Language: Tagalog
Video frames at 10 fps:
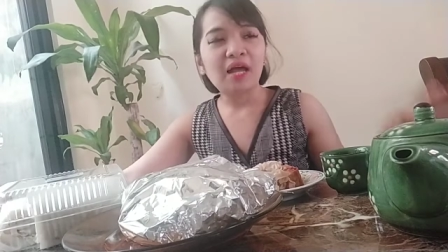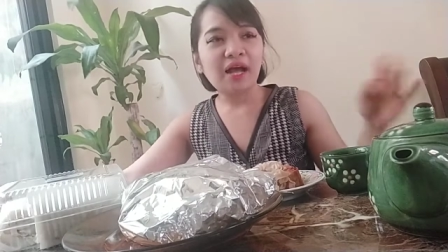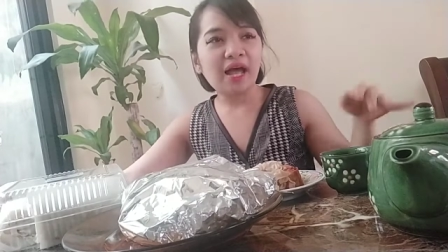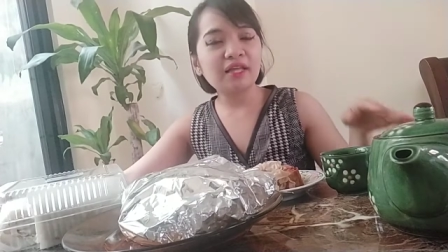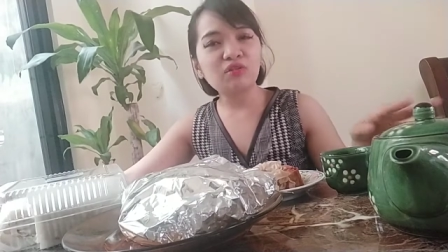
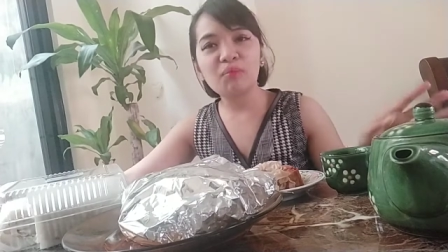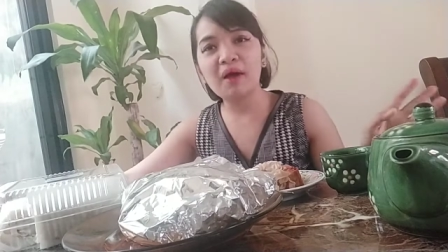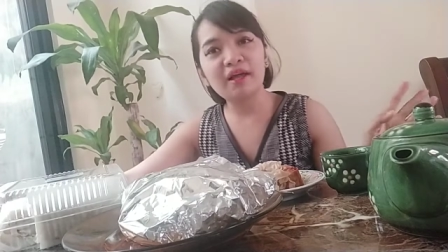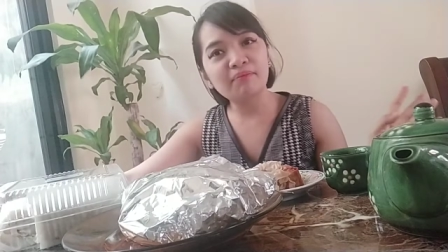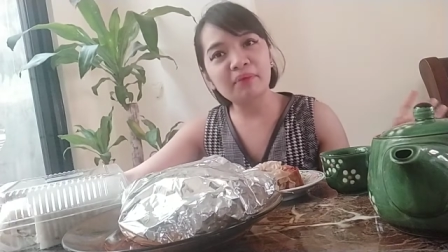Kahit
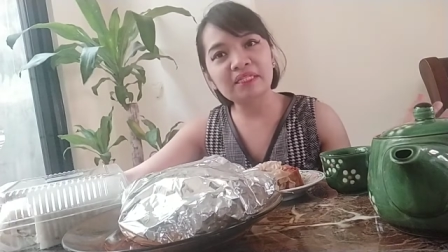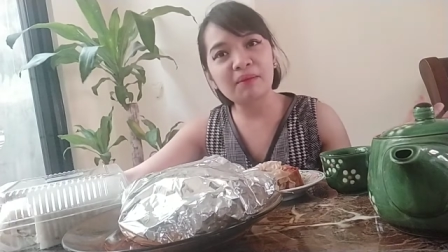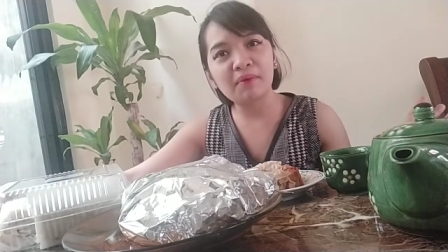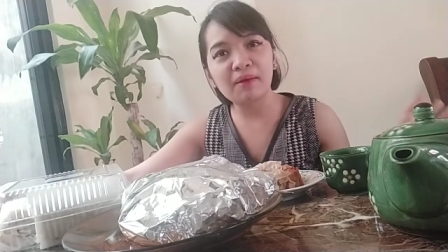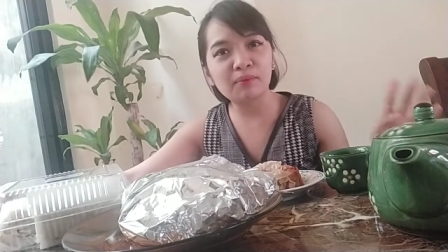dumaan pa sa
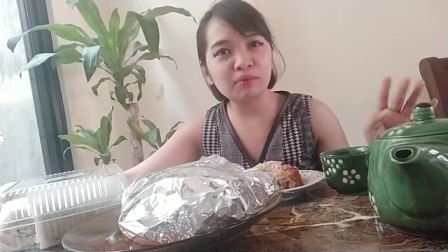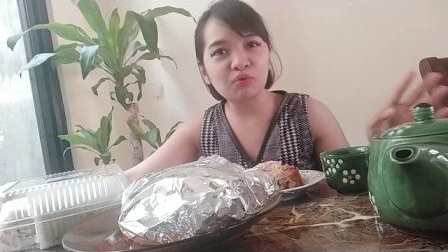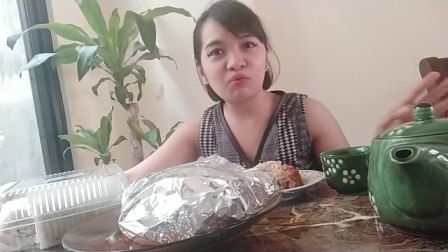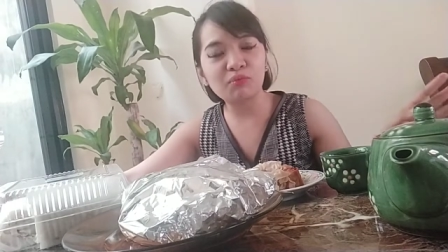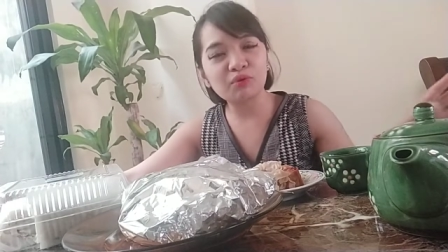mga
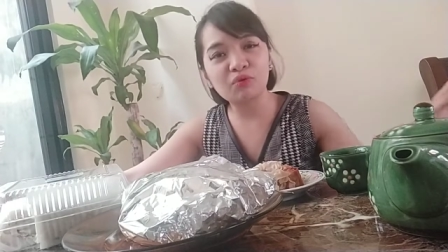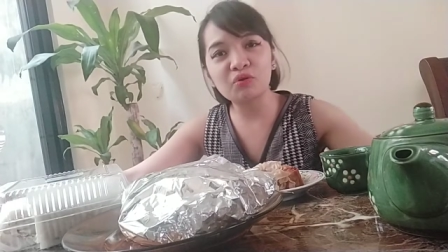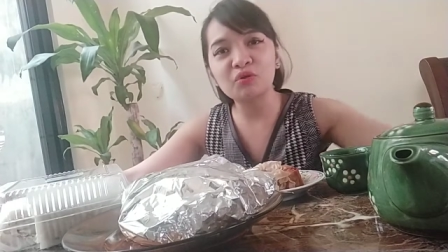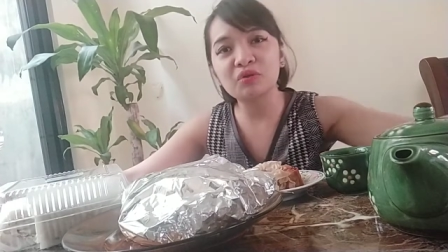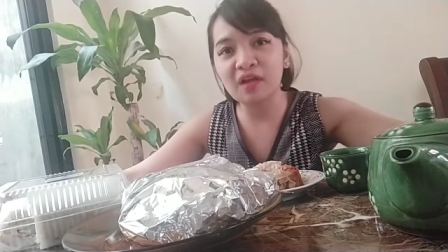bundok-bundok
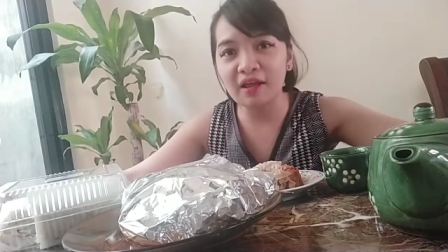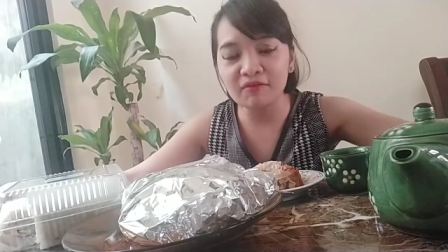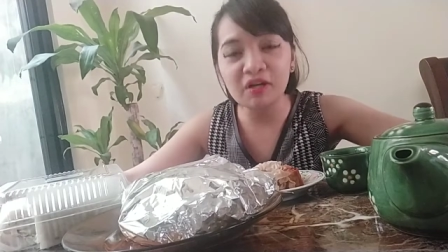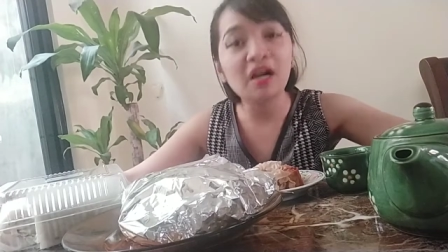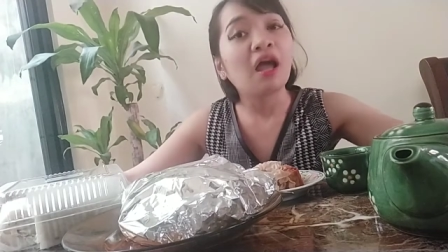yung
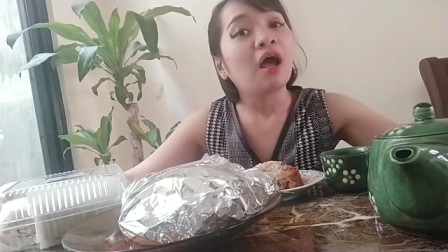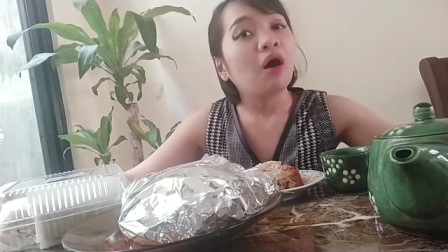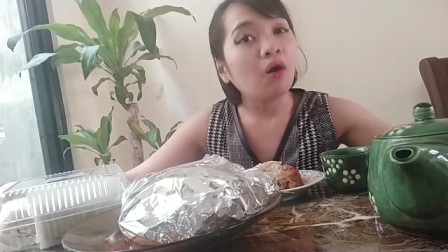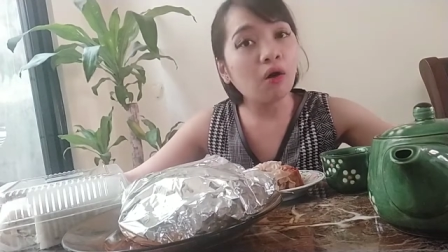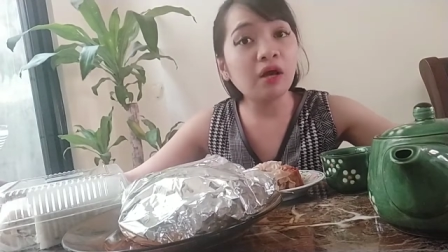driver,
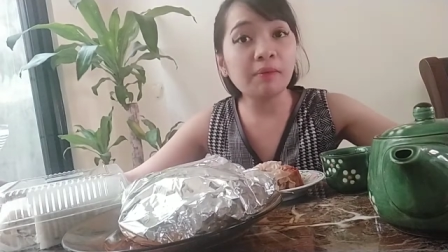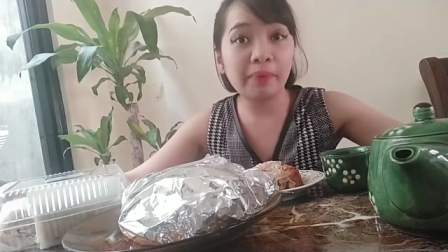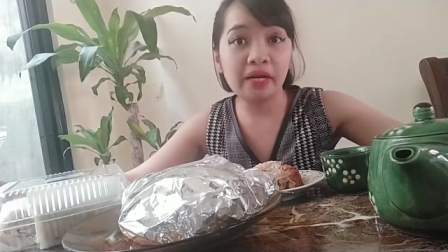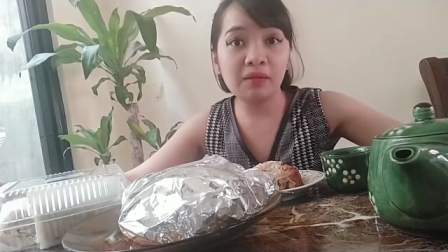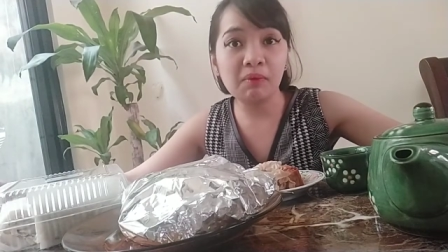okay
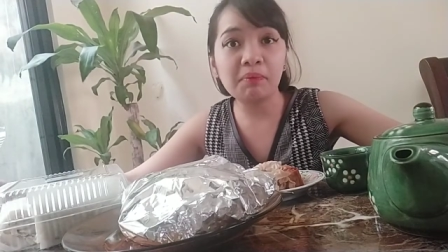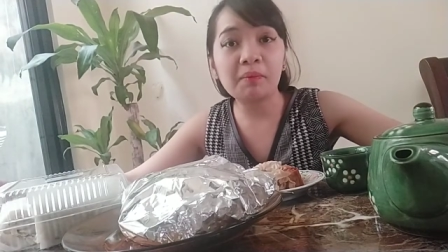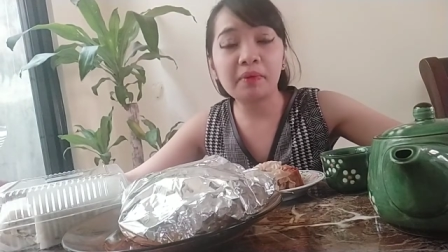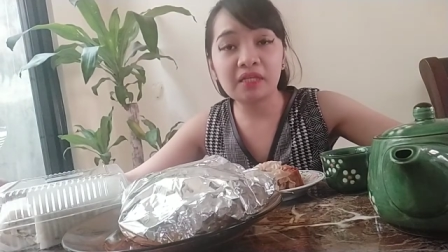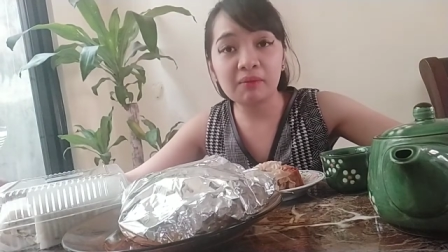pa rin,
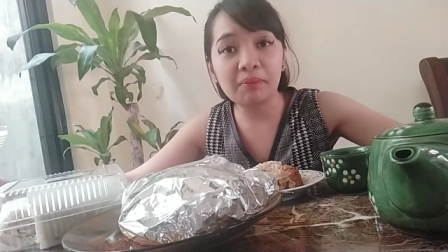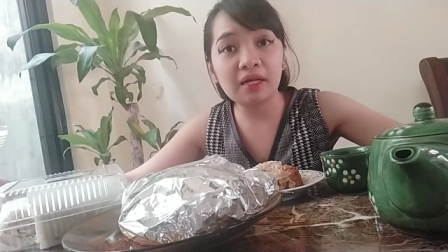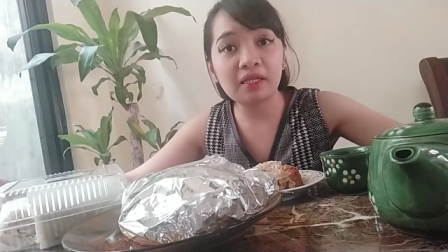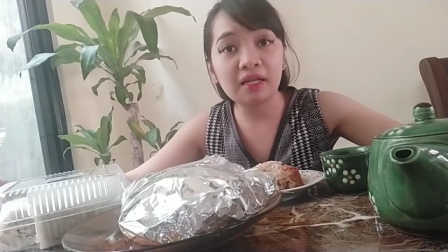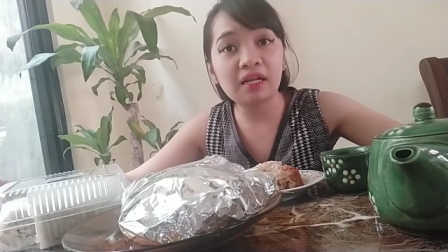maprepresent pa
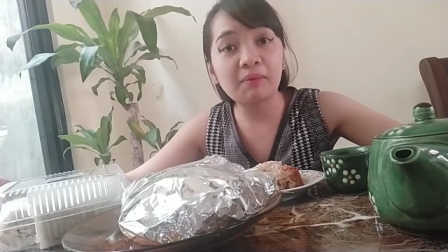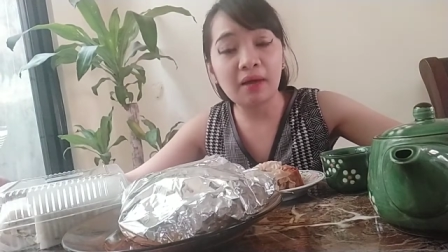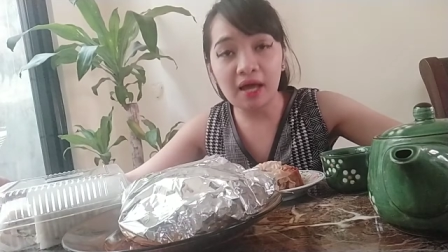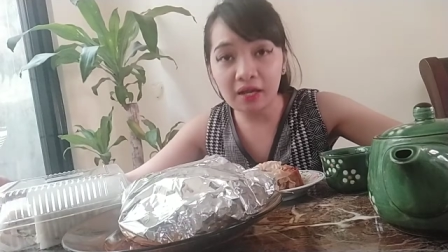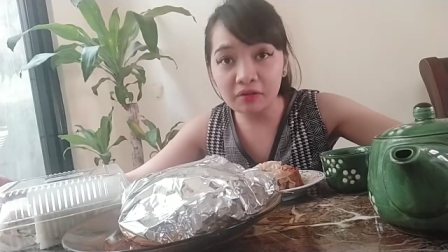rin nila ng
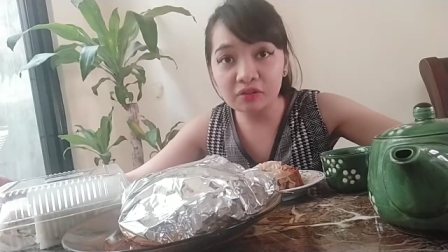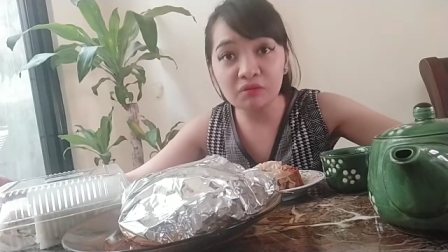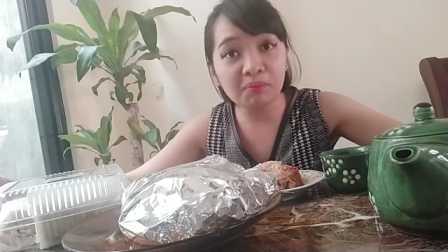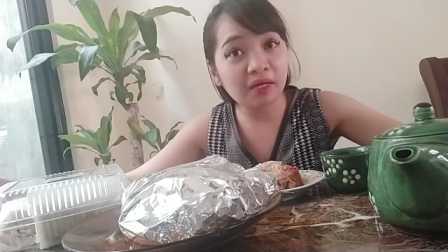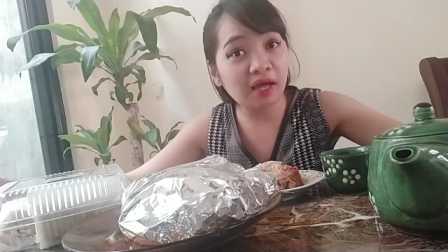maayos
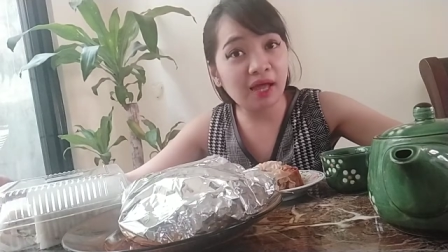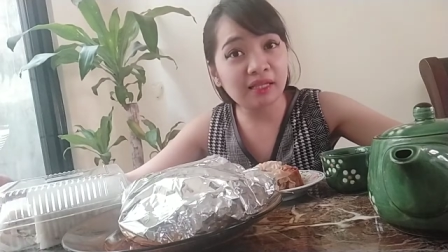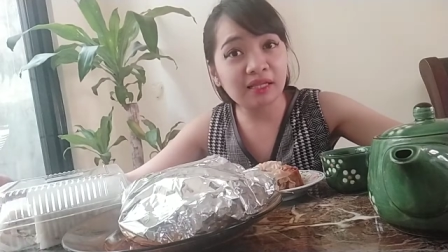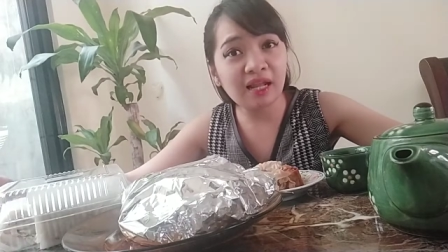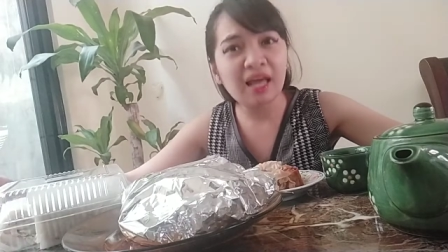yung pagkain
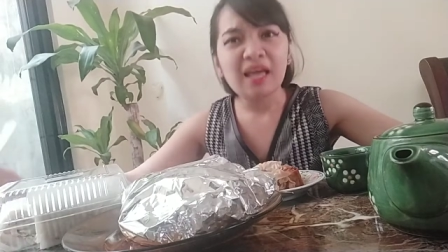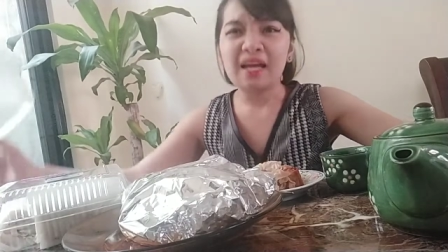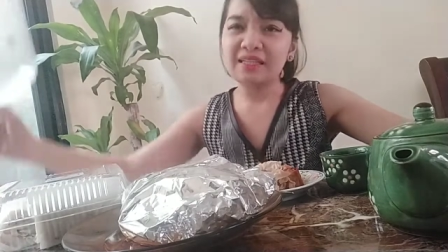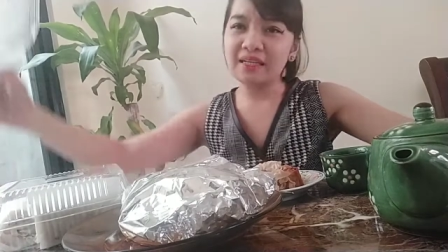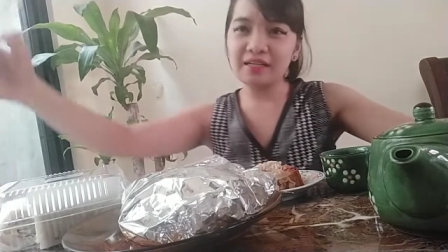nila.
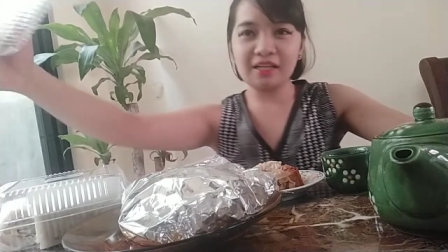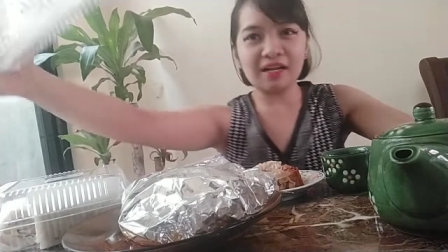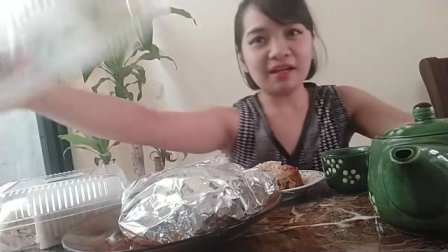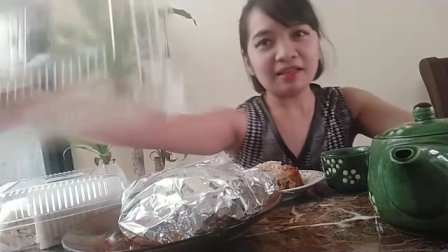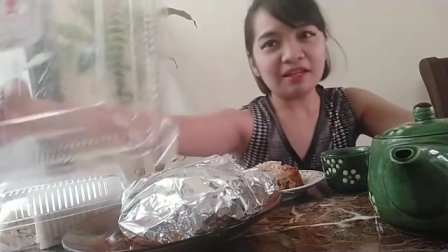Kasi nila, ang
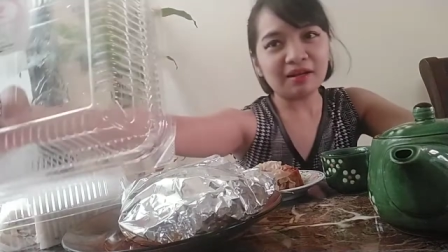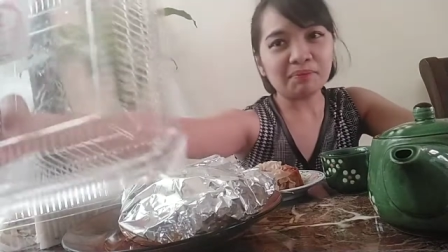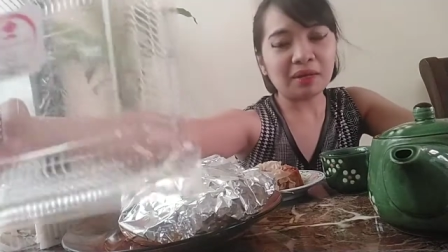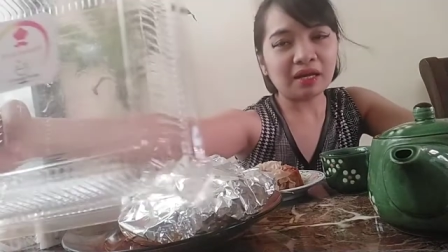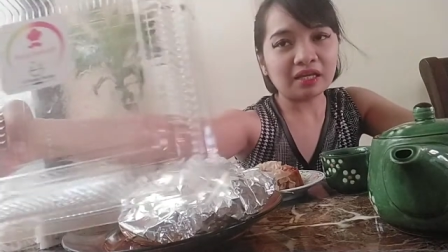ganda ng
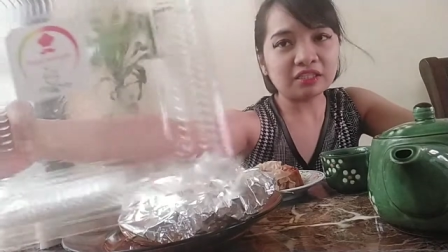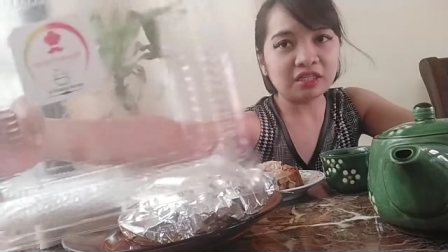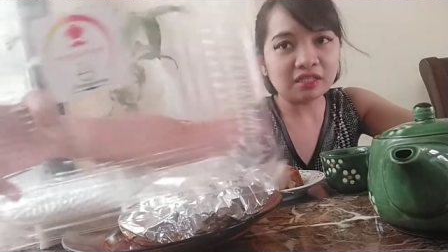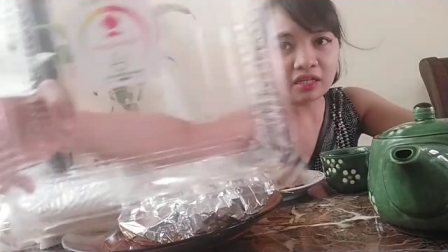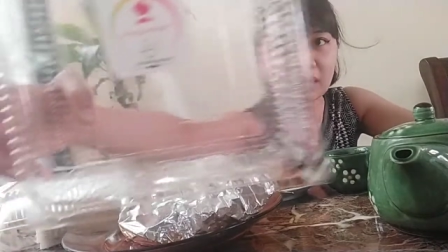
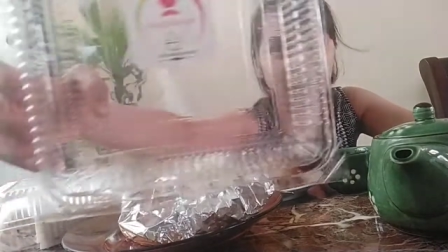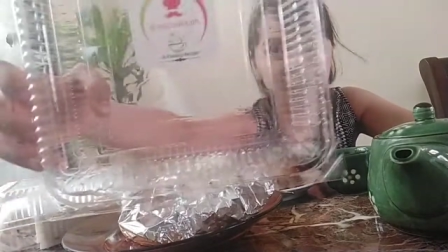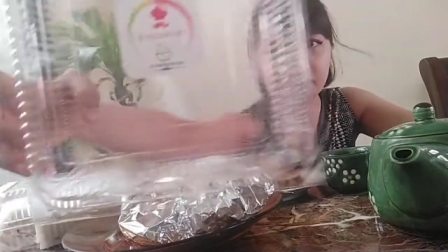packaging nila.